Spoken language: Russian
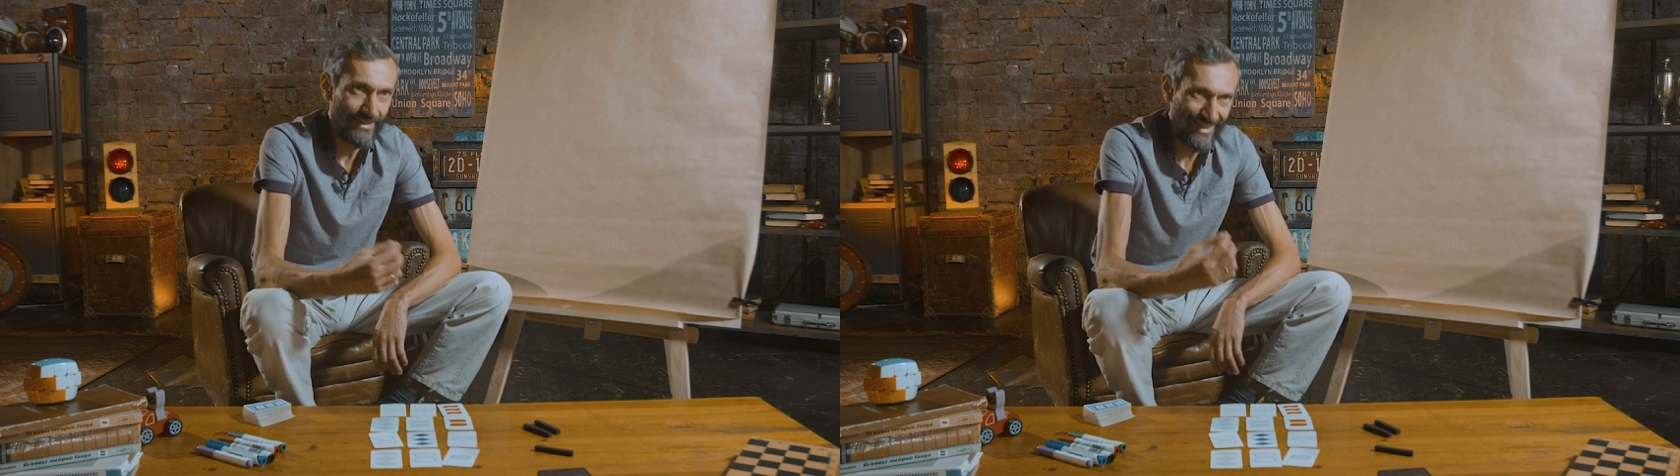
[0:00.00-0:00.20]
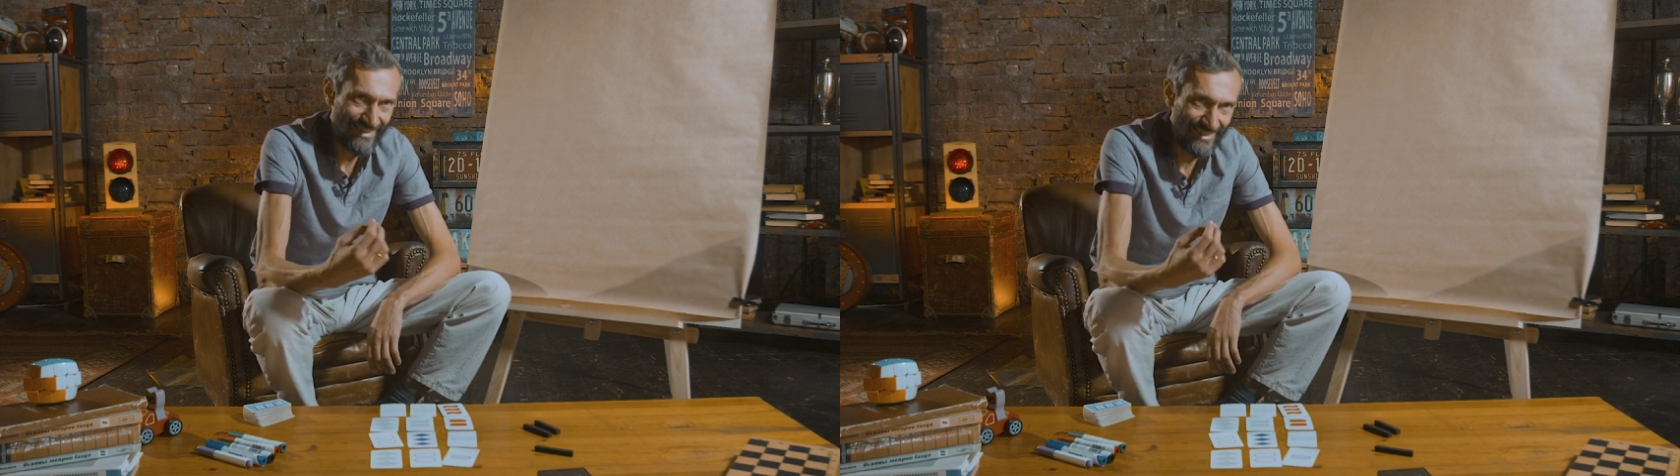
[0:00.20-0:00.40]

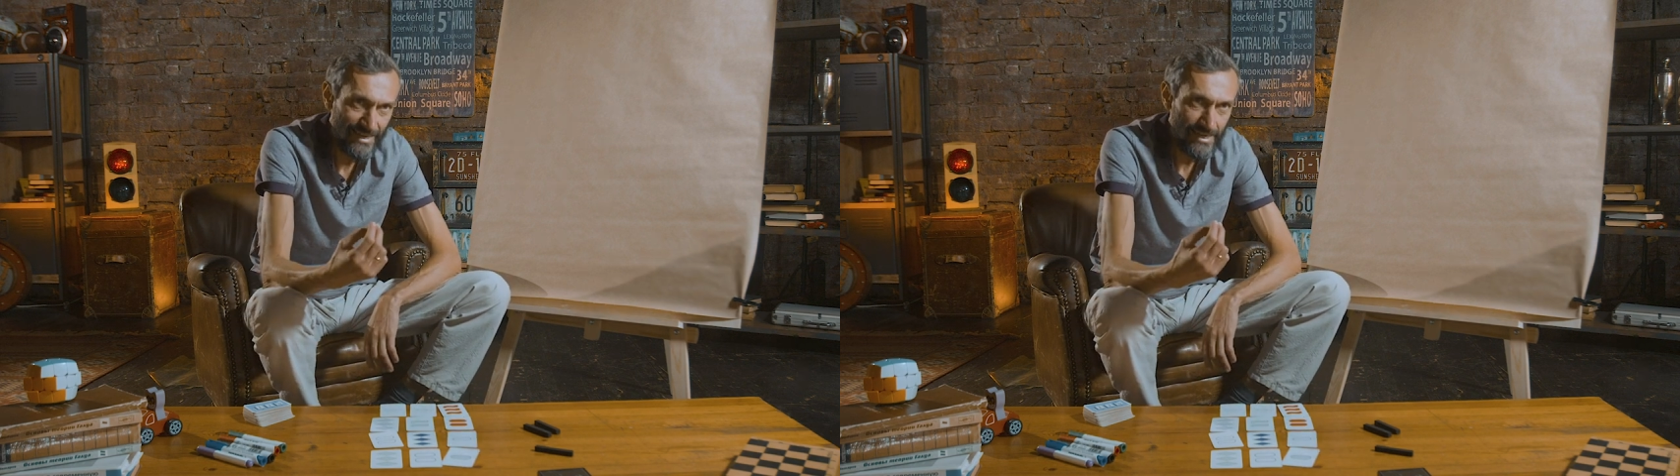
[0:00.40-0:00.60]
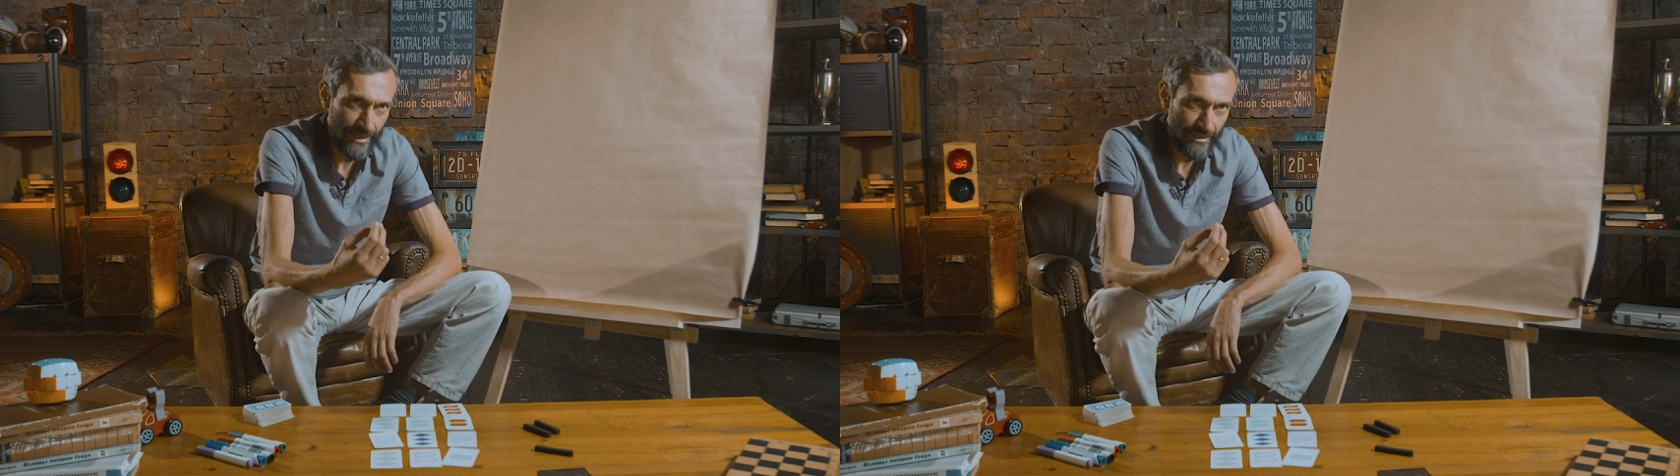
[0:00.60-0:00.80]

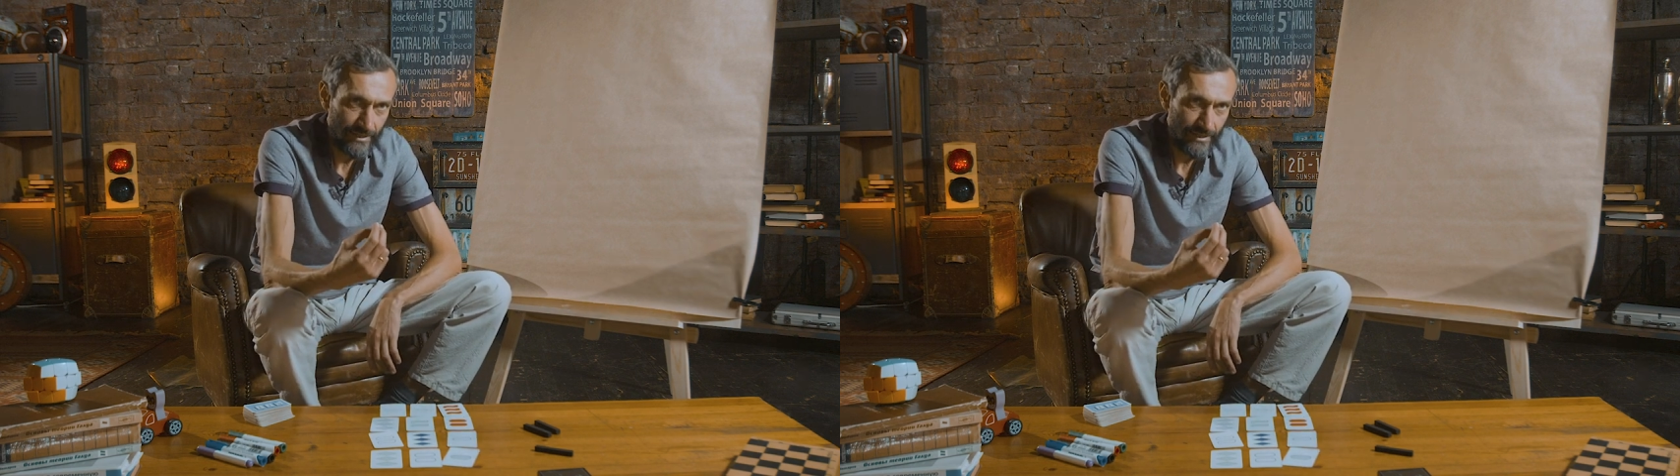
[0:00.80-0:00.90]
такие